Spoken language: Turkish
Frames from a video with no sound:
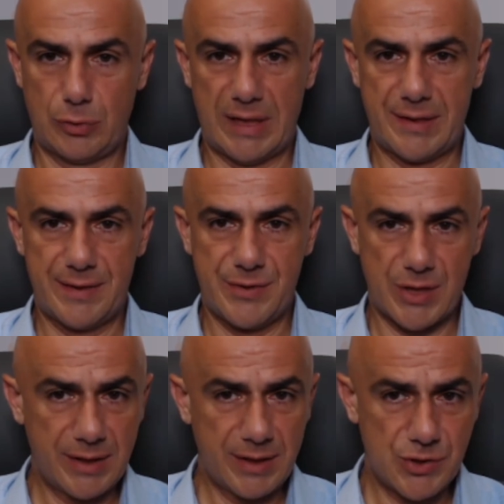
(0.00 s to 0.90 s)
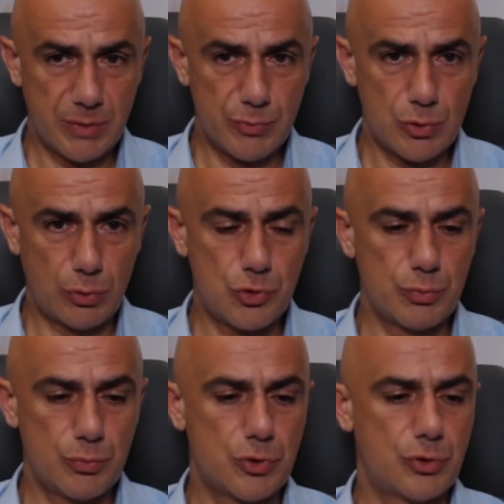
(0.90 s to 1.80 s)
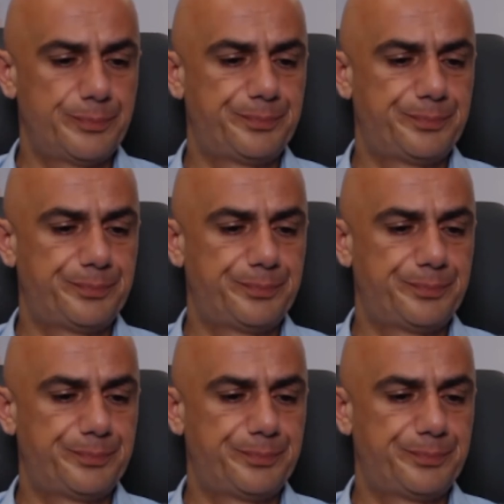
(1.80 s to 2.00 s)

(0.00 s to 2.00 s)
dolar cari açığımız oluşmuş.